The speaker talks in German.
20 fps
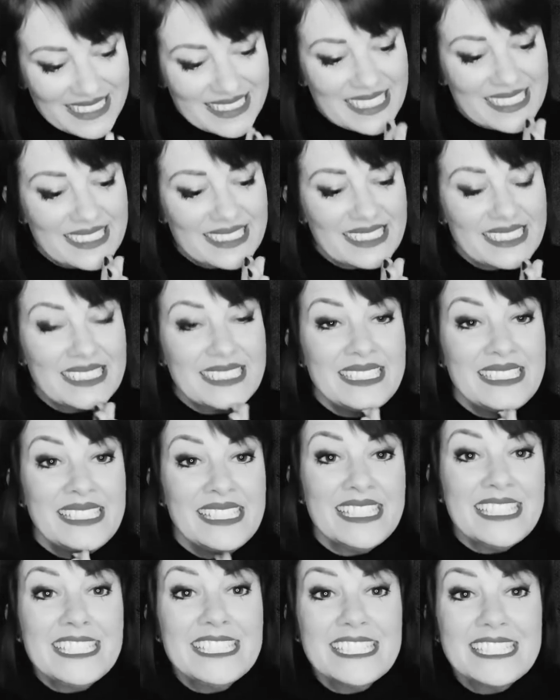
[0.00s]
das ich
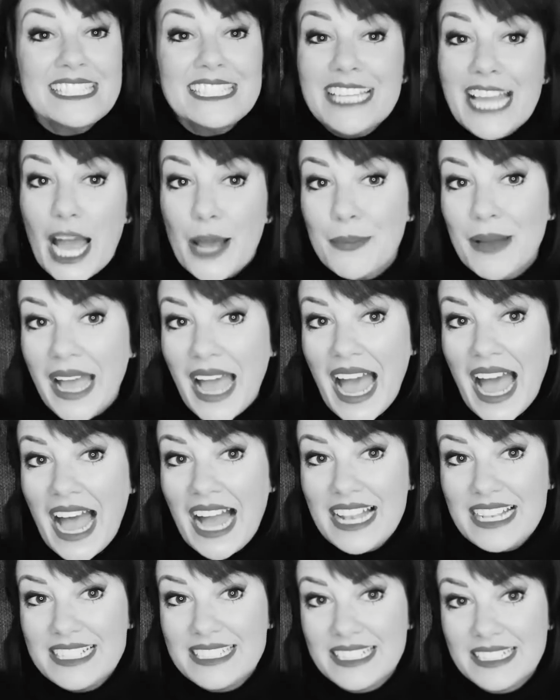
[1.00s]
nicht in die Kamera
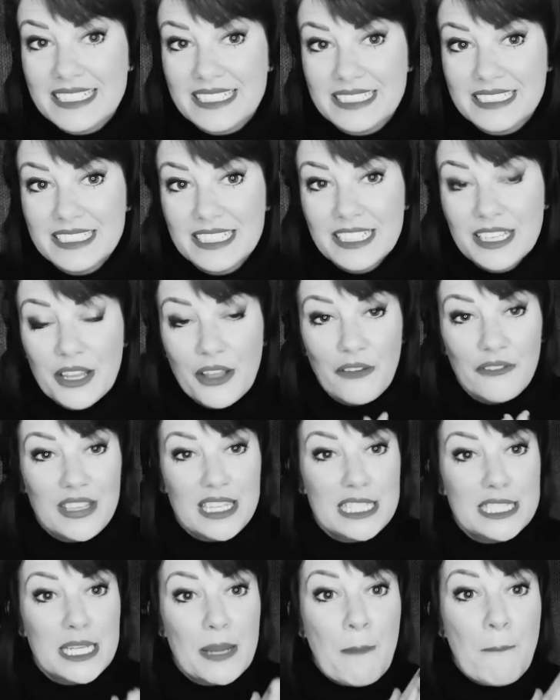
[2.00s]
halte
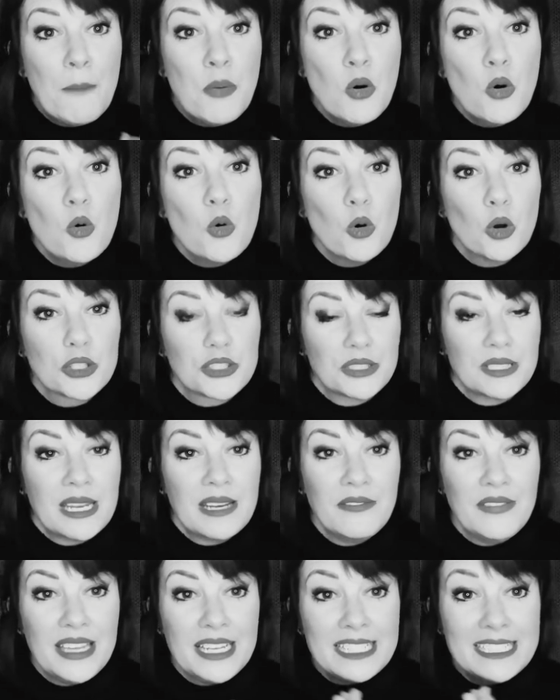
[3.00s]
wegen dem Buch,
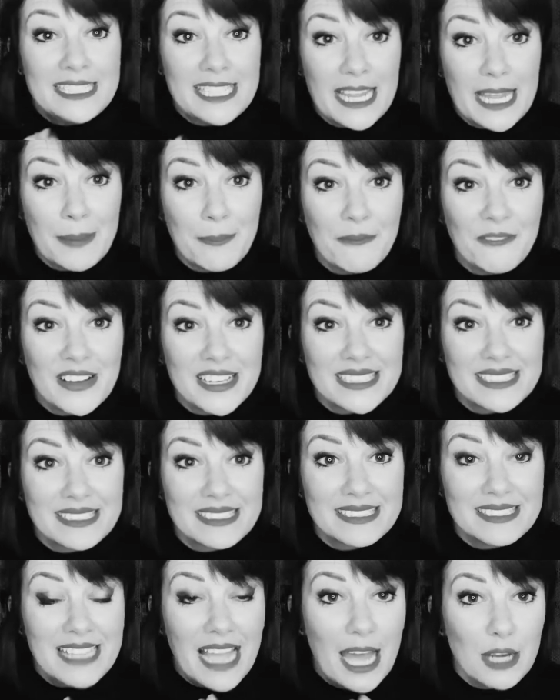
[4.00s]
sondern wegen dem, was
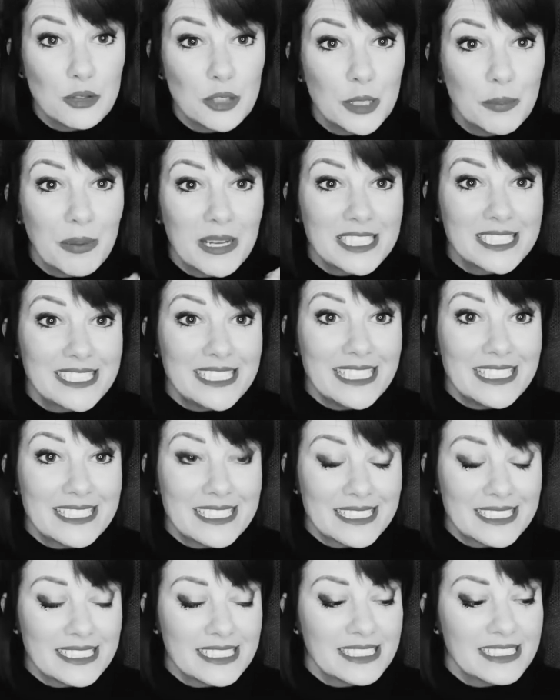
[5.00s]
dadurch passiert
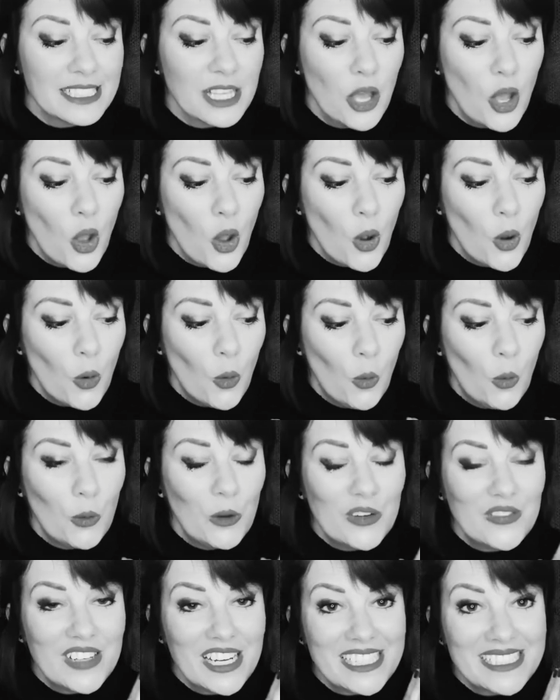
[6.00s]
ist
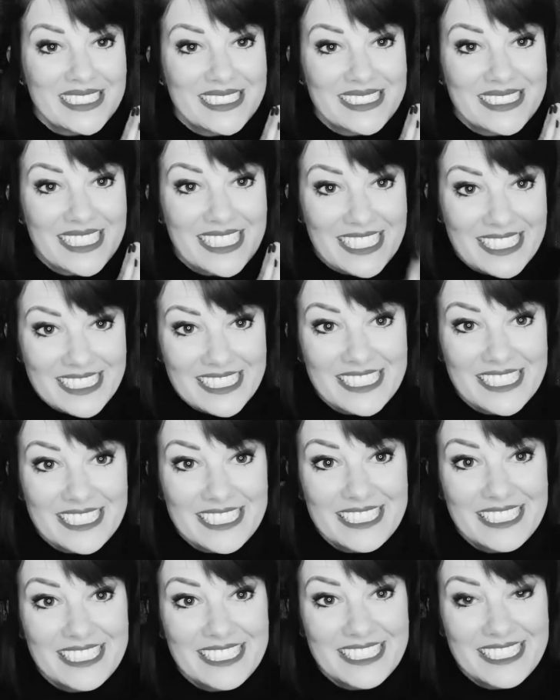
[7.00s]
und was
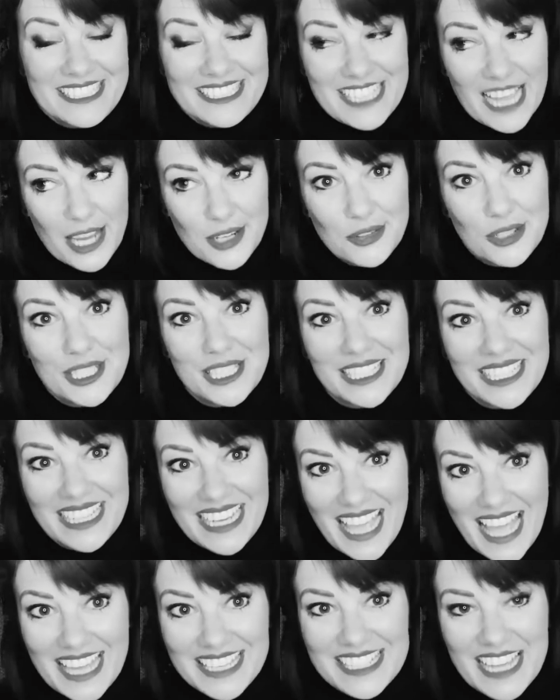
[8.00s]
ich dadurch
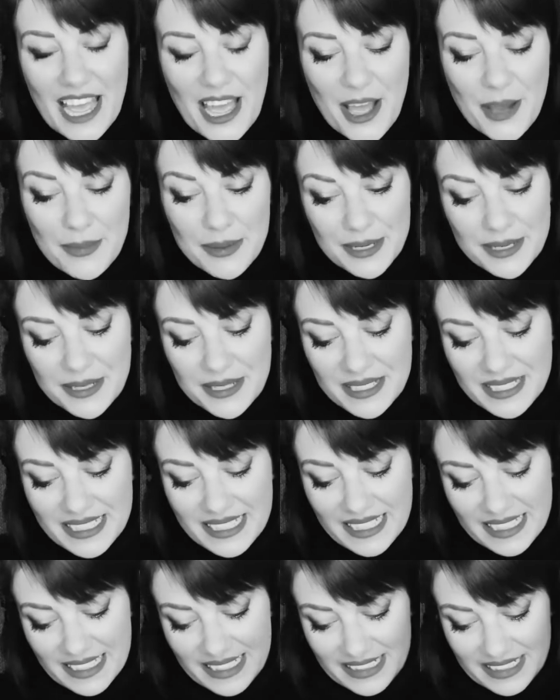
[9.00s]
gelernt habe.
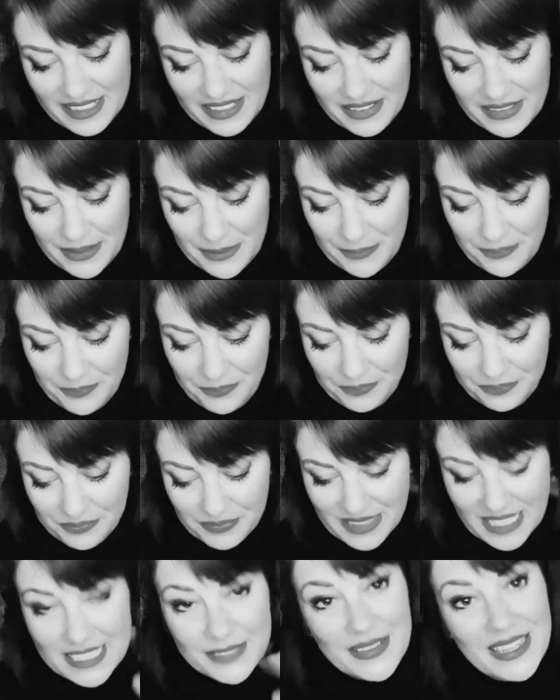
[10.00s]
Ähm,
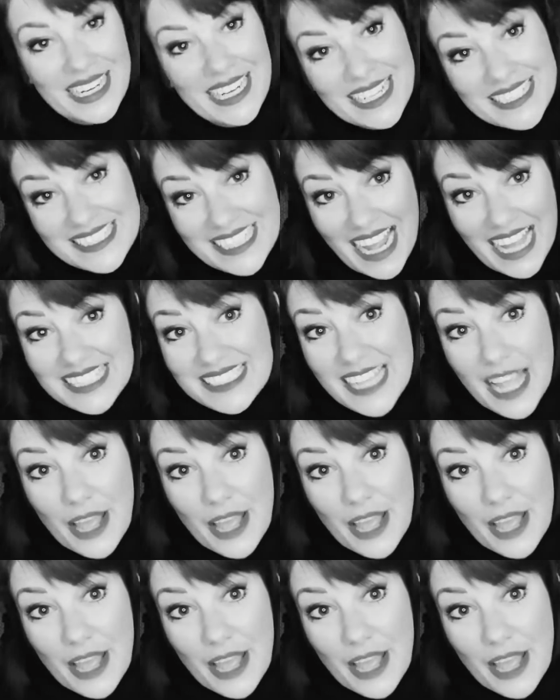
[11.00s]
das war eine ganz krasse